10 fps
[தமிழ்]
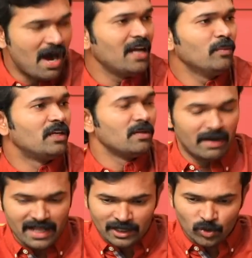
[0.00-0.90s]
மாறுபட்டு
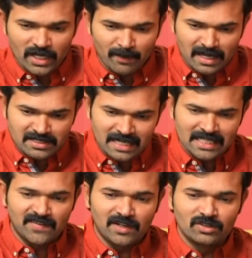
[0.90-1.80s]
மரியாதைக்குரிய அமையார்
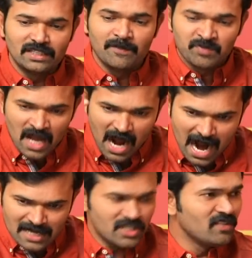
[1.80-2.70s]
ஜெயலலிதா அவர்கள் வந்து
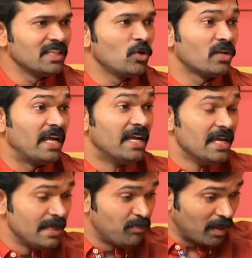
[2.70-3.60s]
ஆட்சிக்கு வந்த உடனே
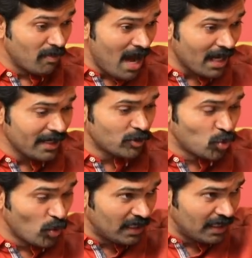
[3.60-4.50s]
பிரபாகரனை
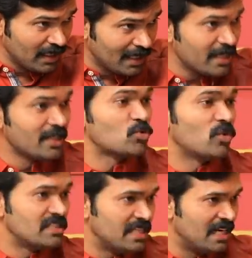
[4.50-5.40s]
தூக்கிடுங்கள் என்று
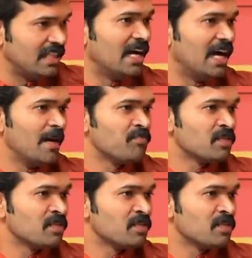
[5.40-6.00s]
சொன்ன ஜெயலலிதா